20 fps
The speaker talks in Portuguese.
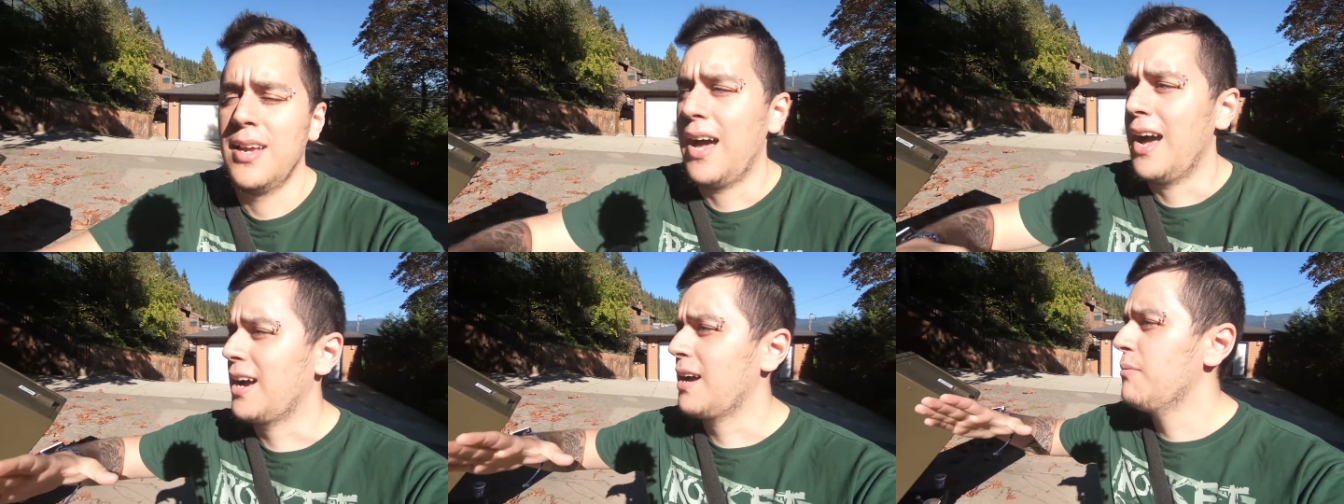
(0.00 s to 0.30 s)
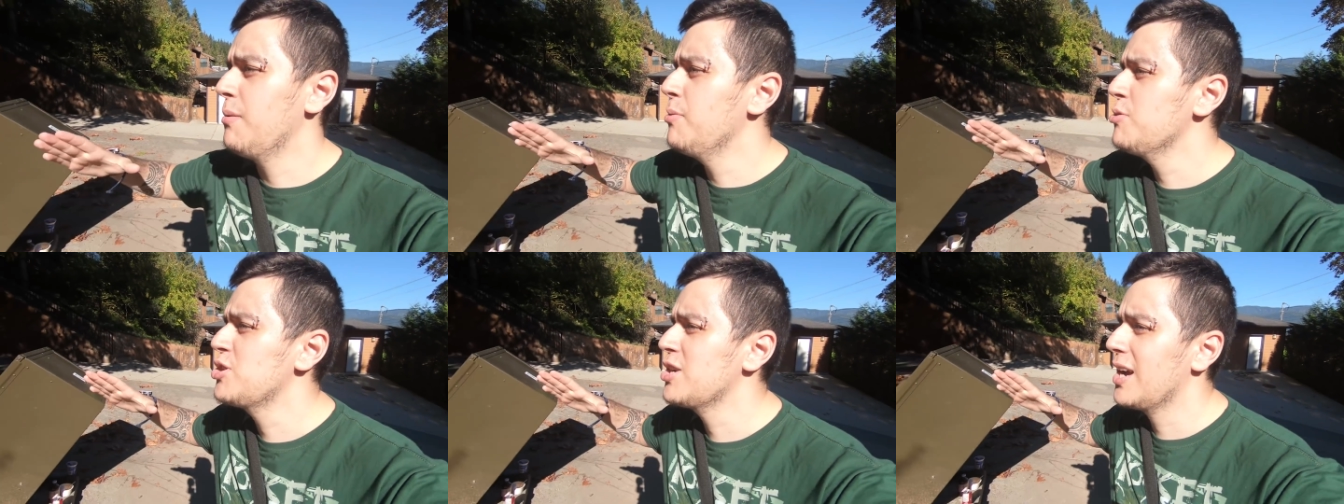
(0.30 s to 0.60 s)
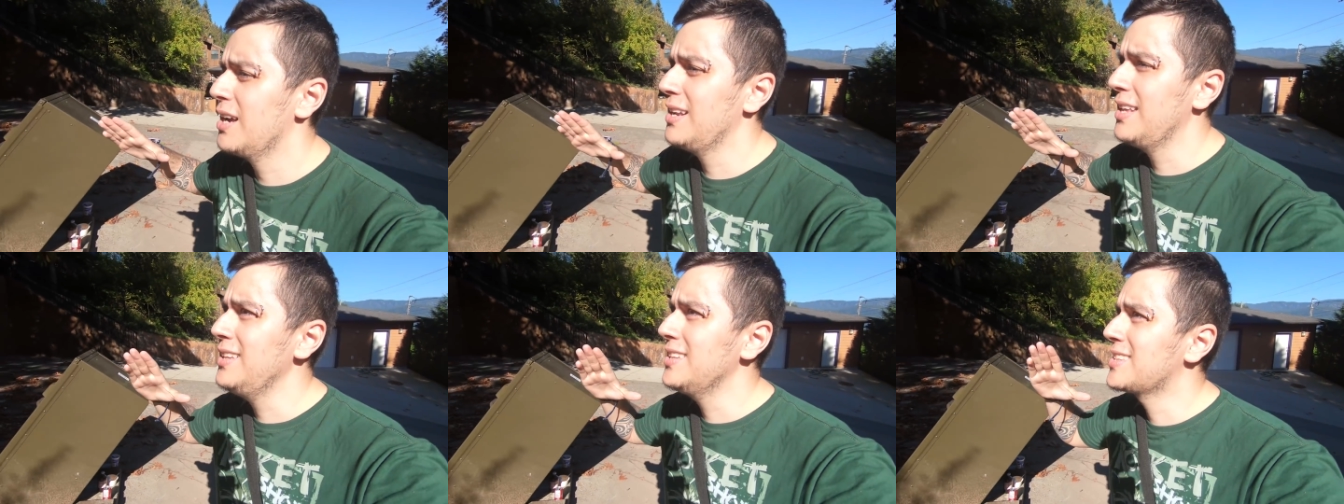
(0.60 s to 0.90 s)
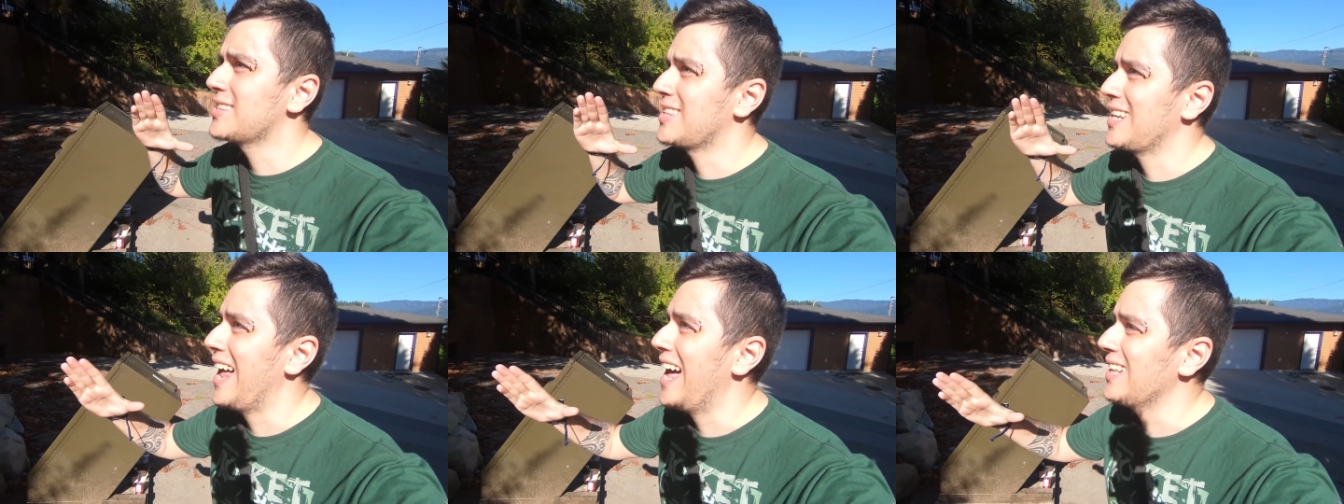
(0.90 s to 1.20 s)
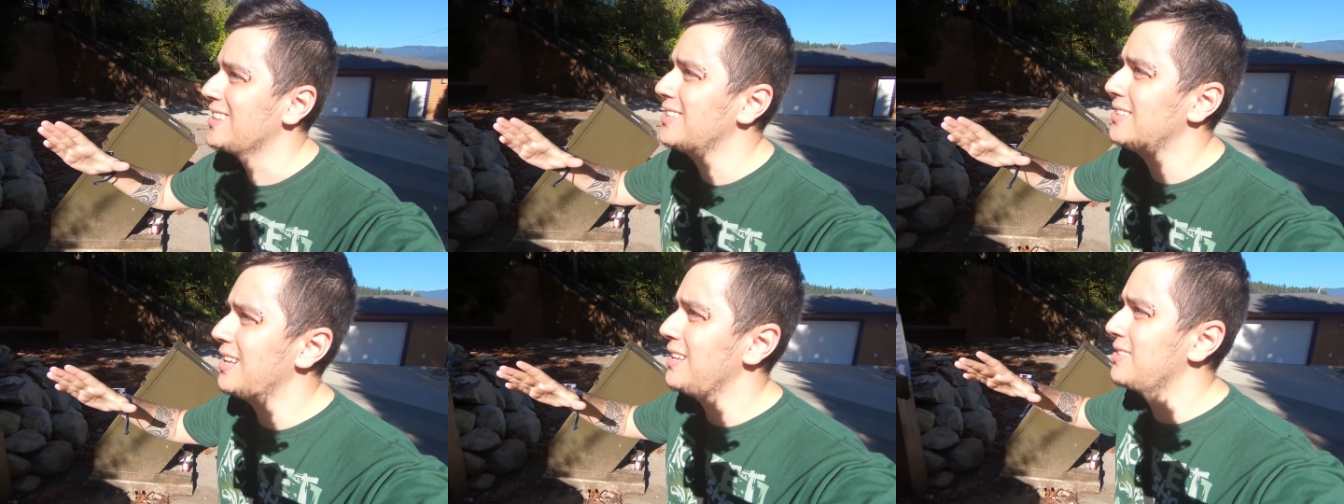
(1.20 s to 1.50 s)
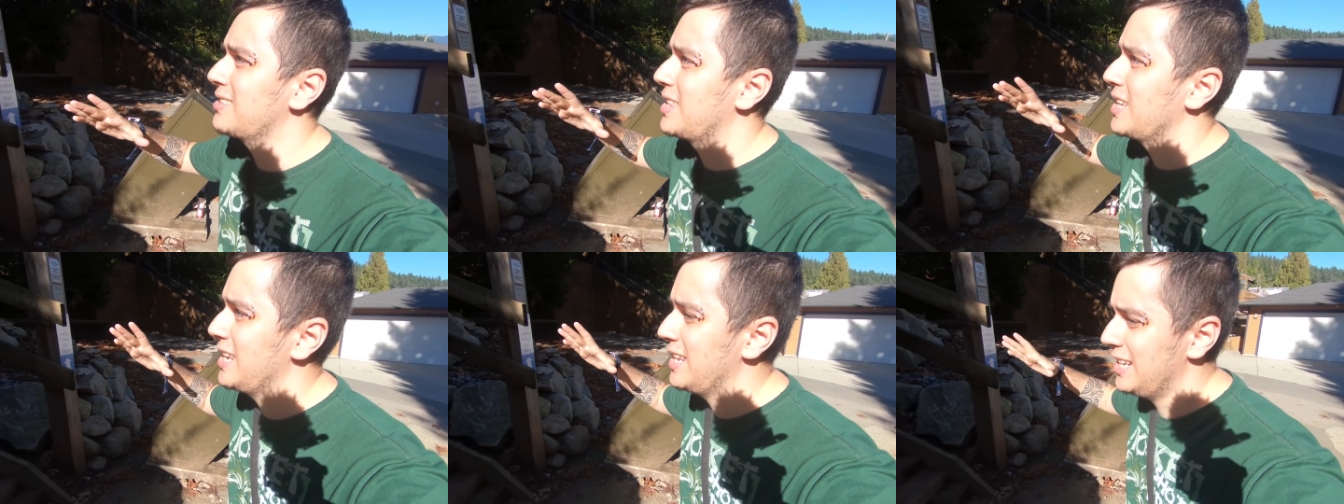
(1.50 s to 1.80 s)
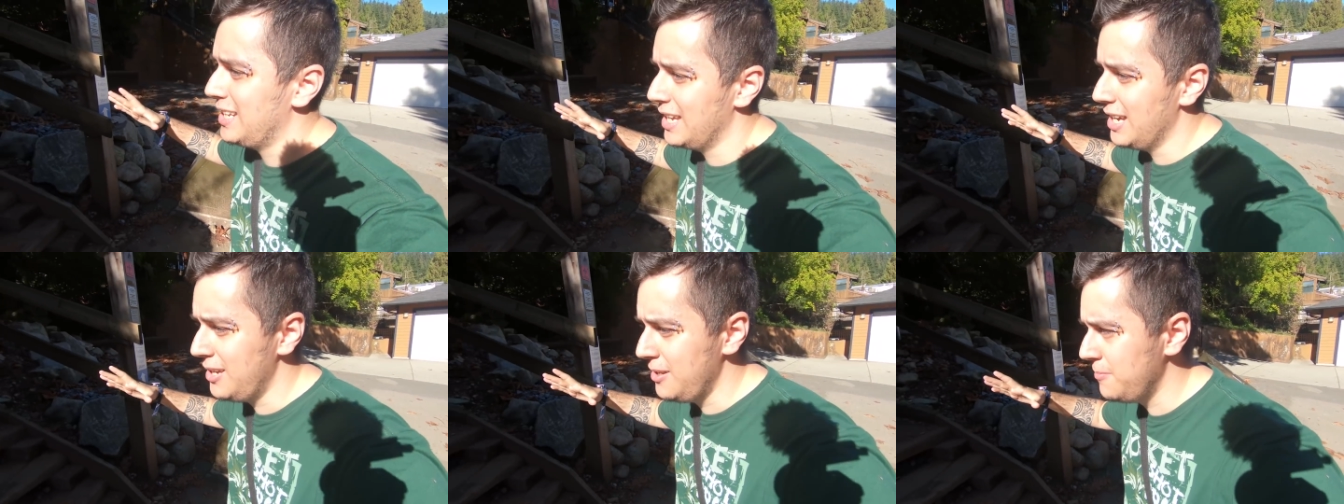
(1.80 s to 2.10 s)
Acabamos de chegar na entrada da
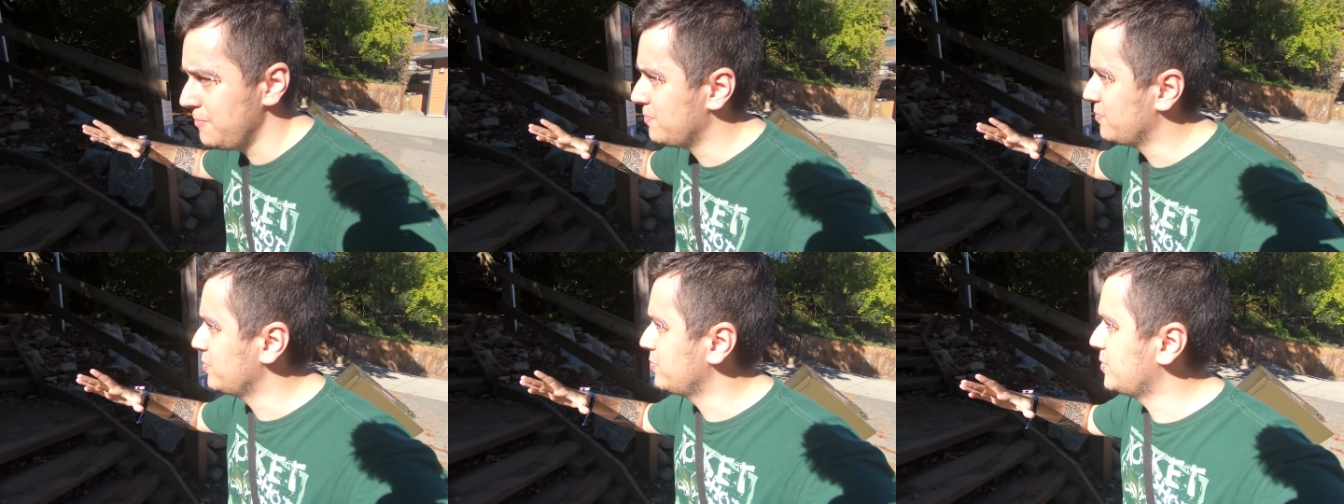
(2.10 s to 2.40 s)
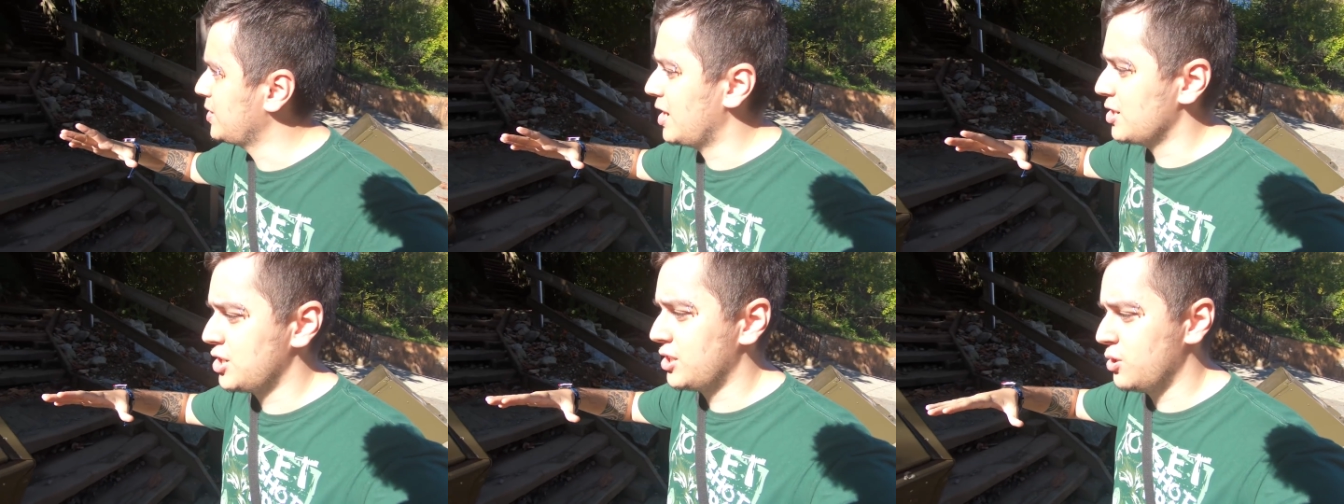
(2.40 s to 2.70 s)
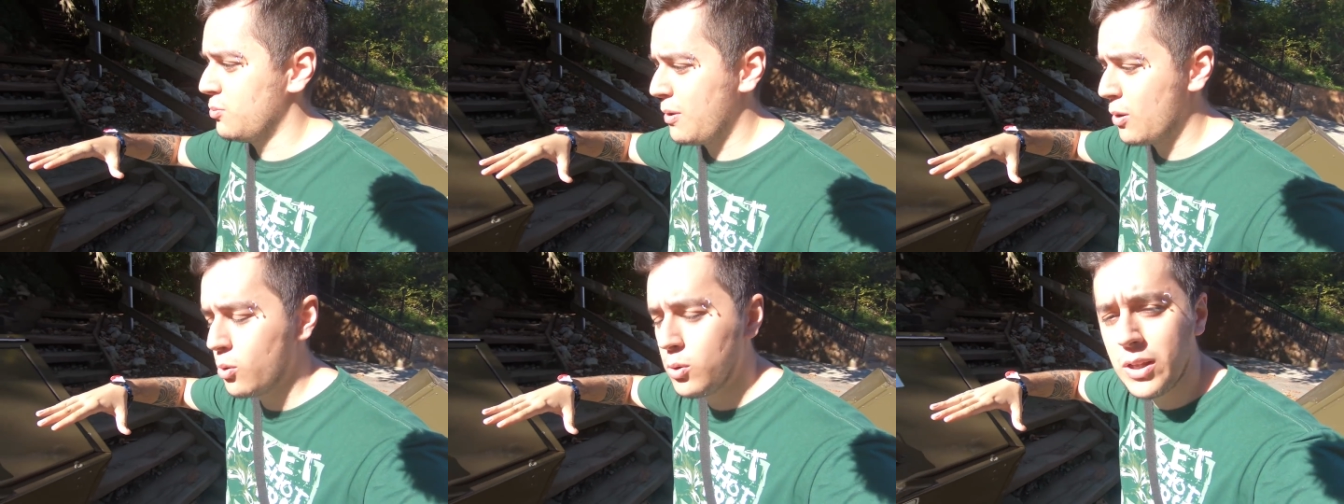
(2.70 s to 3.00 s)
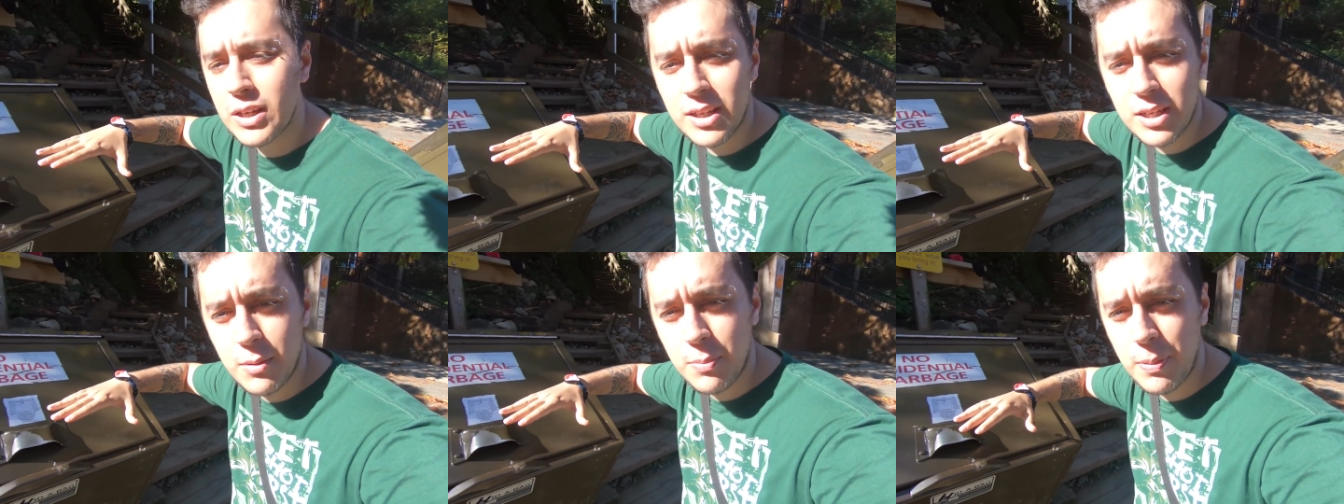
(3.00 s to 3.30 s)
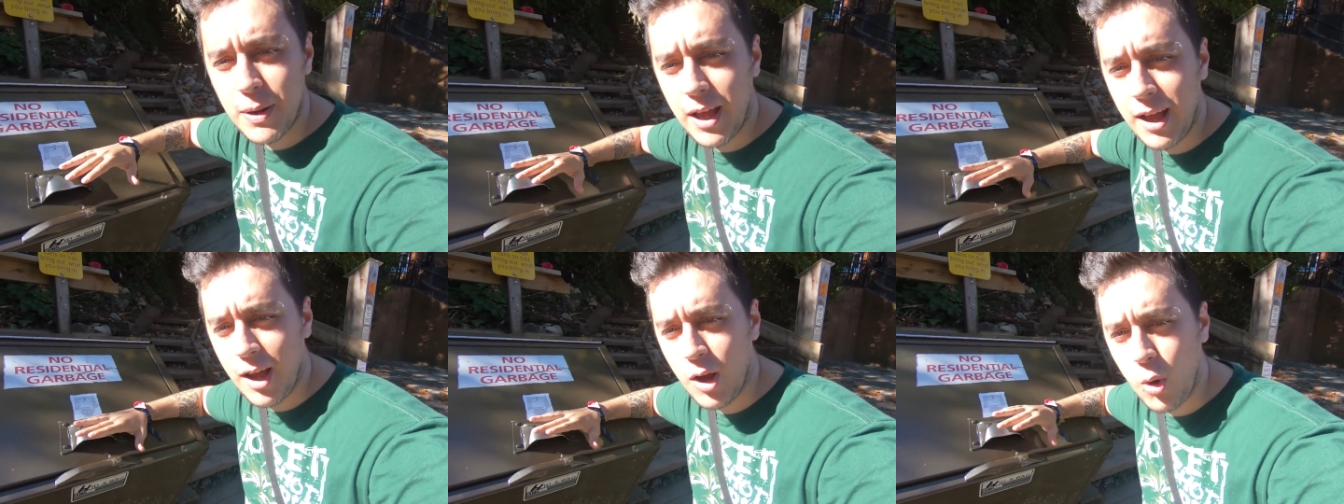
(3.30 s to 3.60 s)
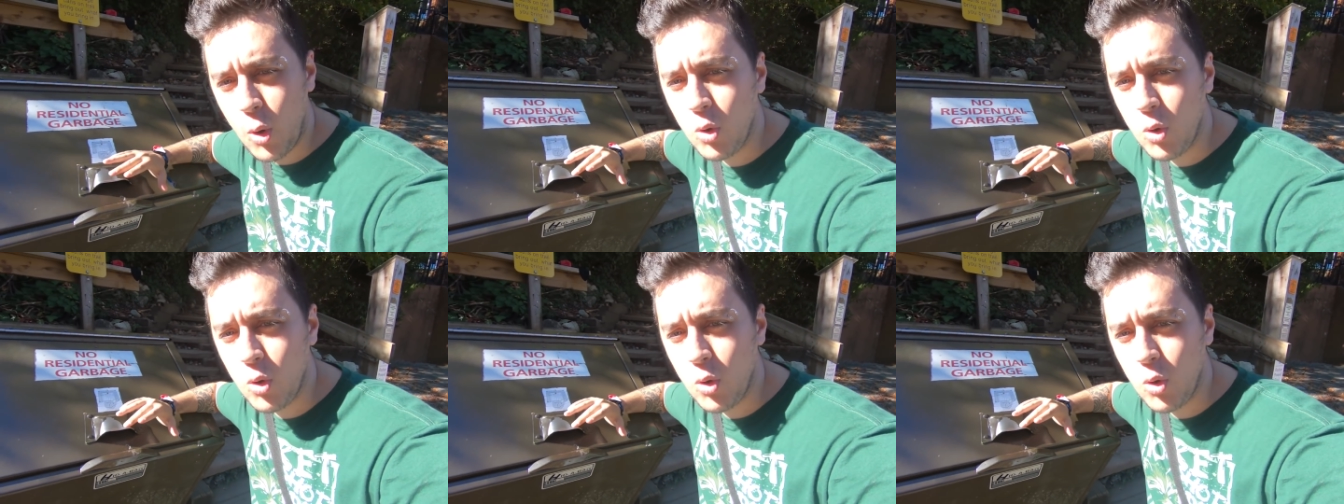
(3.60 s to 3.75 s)
trilha, tá? Já tem um bagulho aqui pra